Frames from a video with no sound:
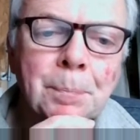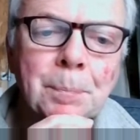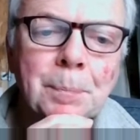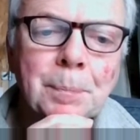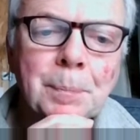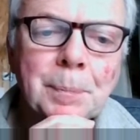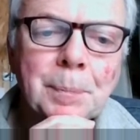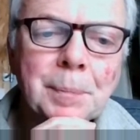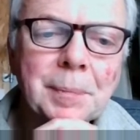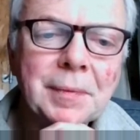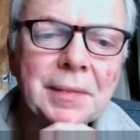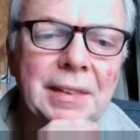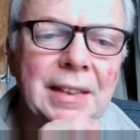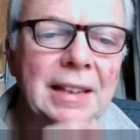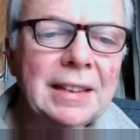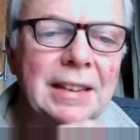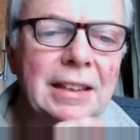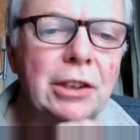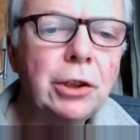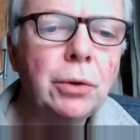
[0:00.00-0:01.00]

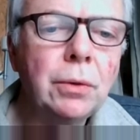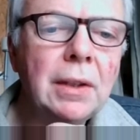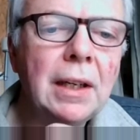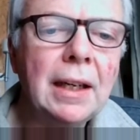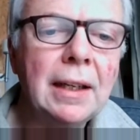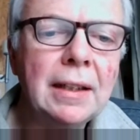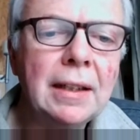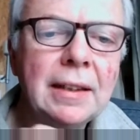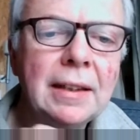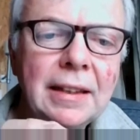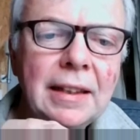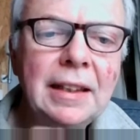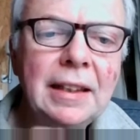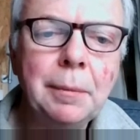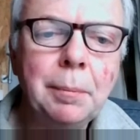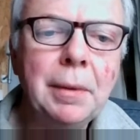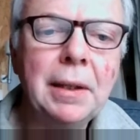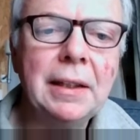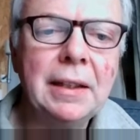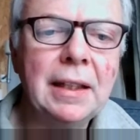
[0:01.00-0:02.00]
das ist schon
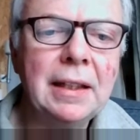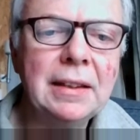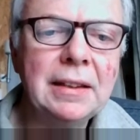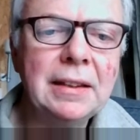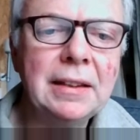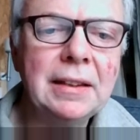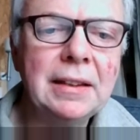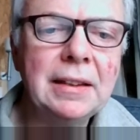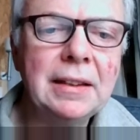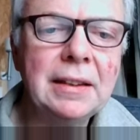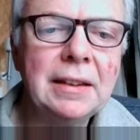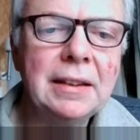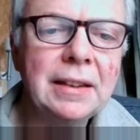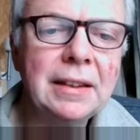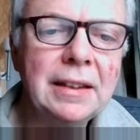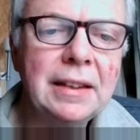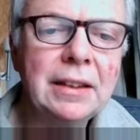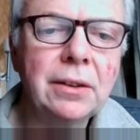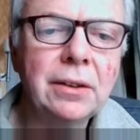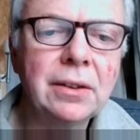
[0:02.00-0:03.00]
nicht mehr das, was
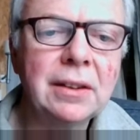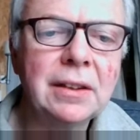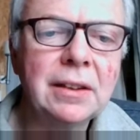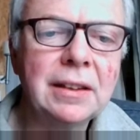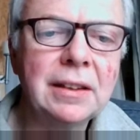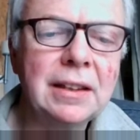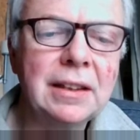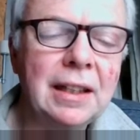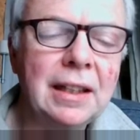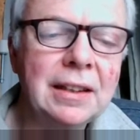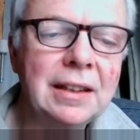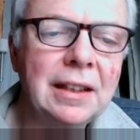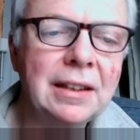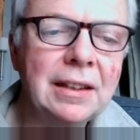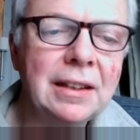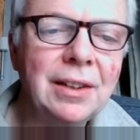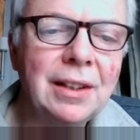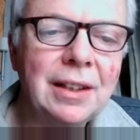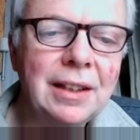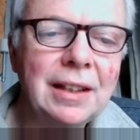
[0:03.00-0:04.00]
Jesus gesagt hat,
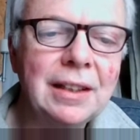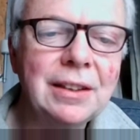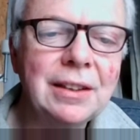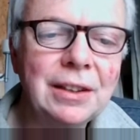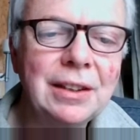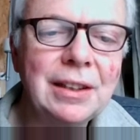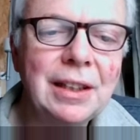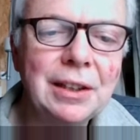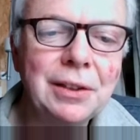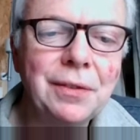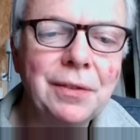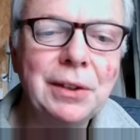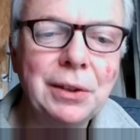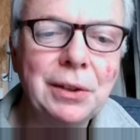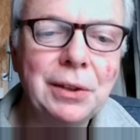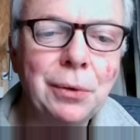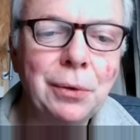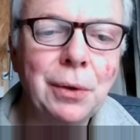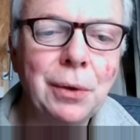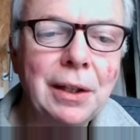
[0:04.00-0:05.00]
sondern das ist das, was
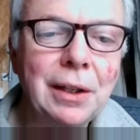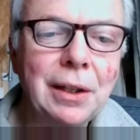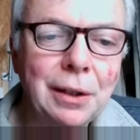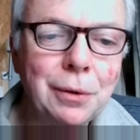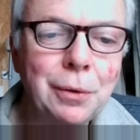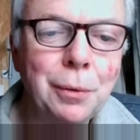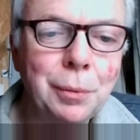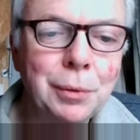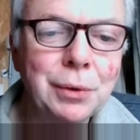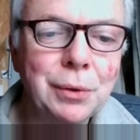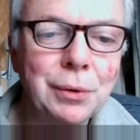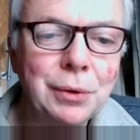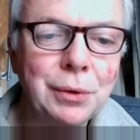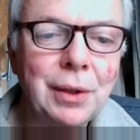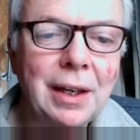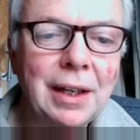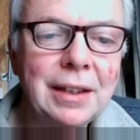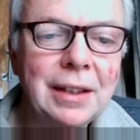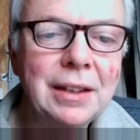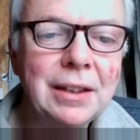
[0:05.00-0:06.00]
Jakobus äh, und
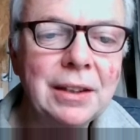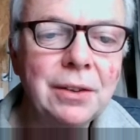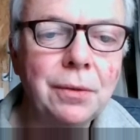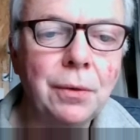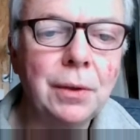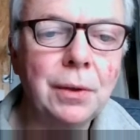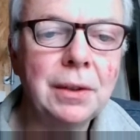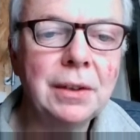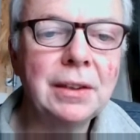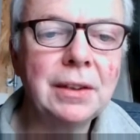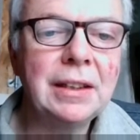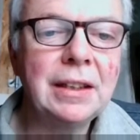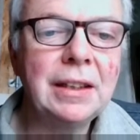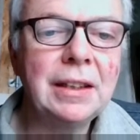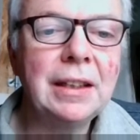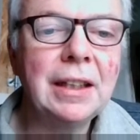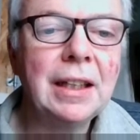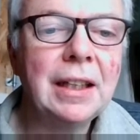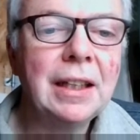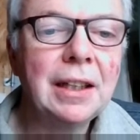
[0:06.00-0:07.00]
Johannes wollten,
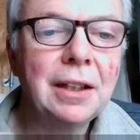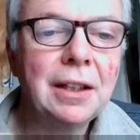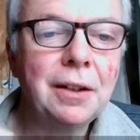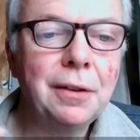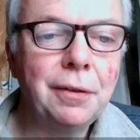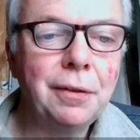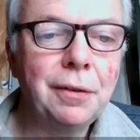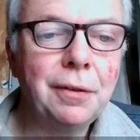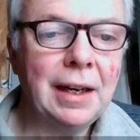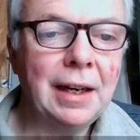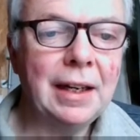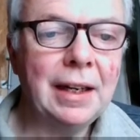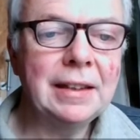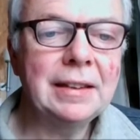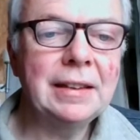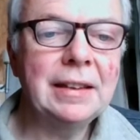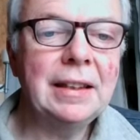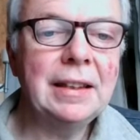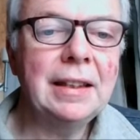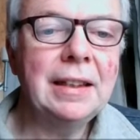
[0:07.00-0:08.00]
sich
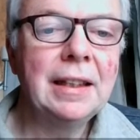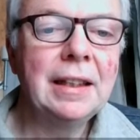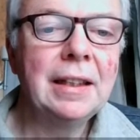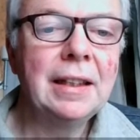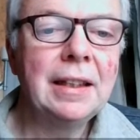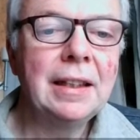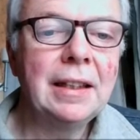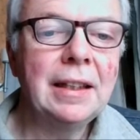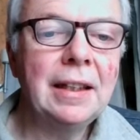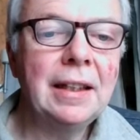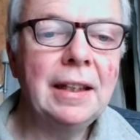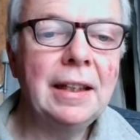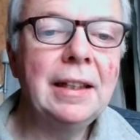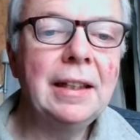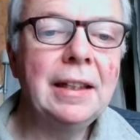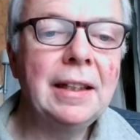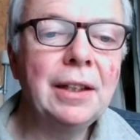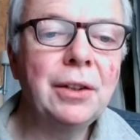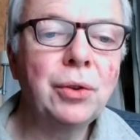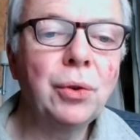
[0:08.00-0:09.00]
quasi
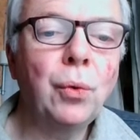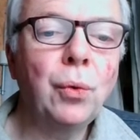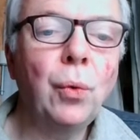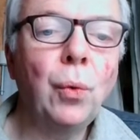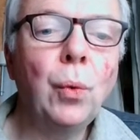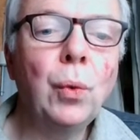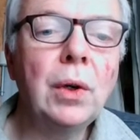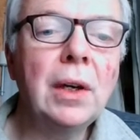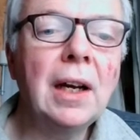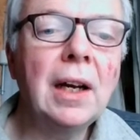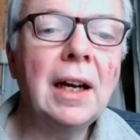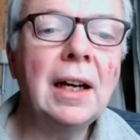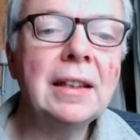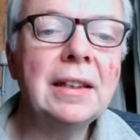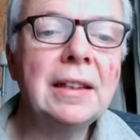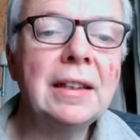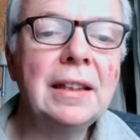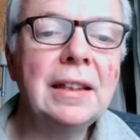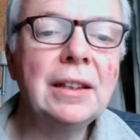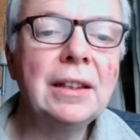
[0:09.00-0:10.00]
in den
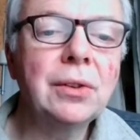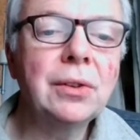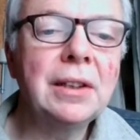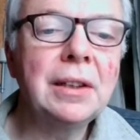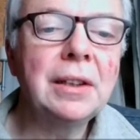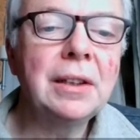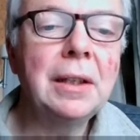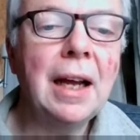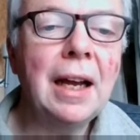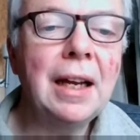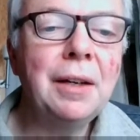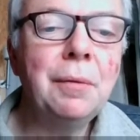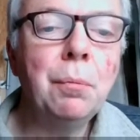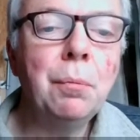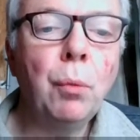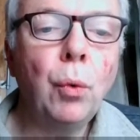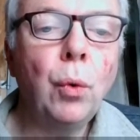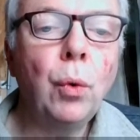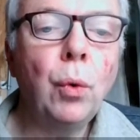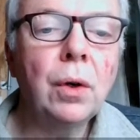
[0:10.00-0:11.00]
Thronrat Jesus
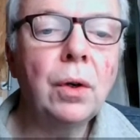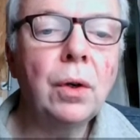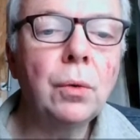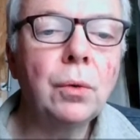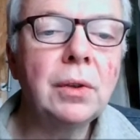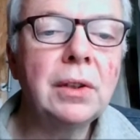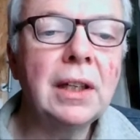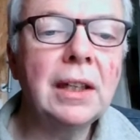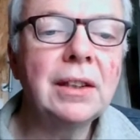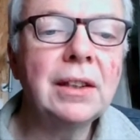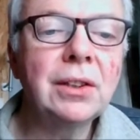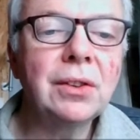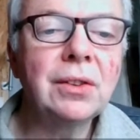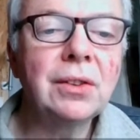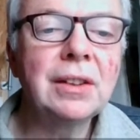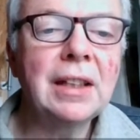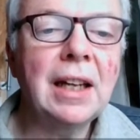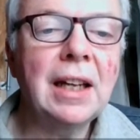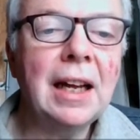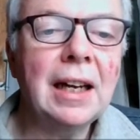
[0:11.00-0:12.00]
hineinmogeln und dann zu
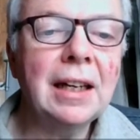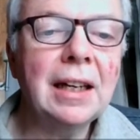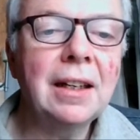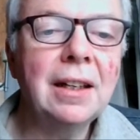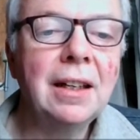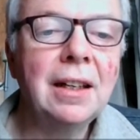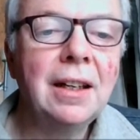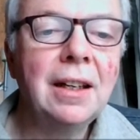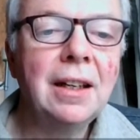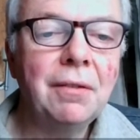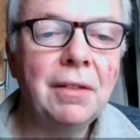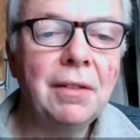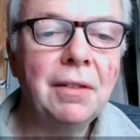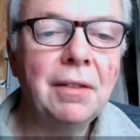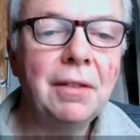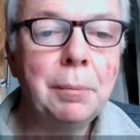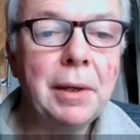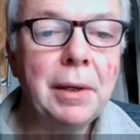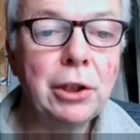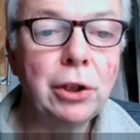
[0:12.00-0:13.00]
sagen, was
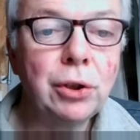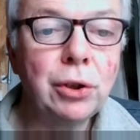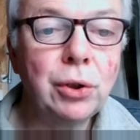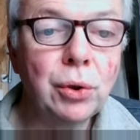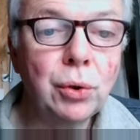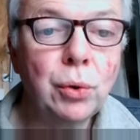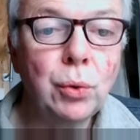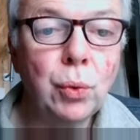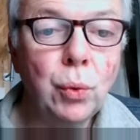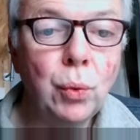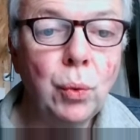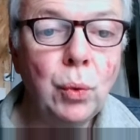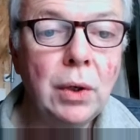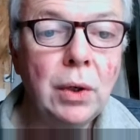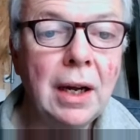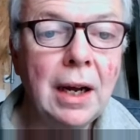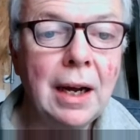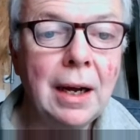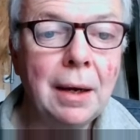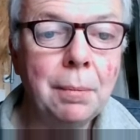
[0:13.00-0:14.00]
die Menschen zu
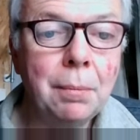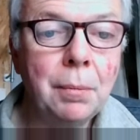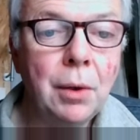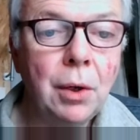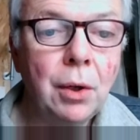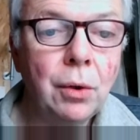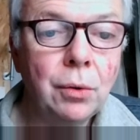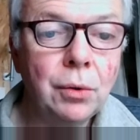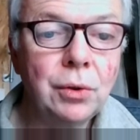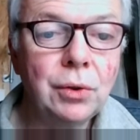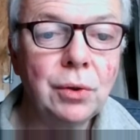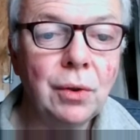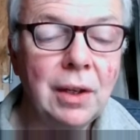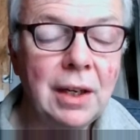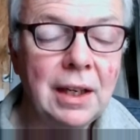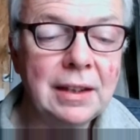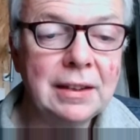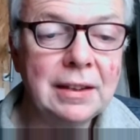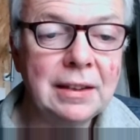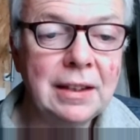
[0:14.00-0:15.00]
tun haben und zu
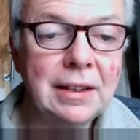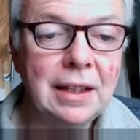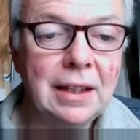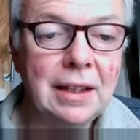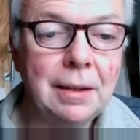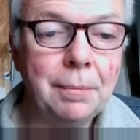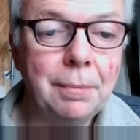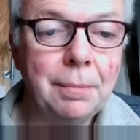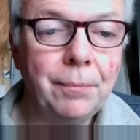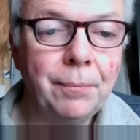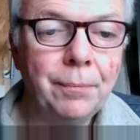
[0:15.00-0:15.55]
lassen haben.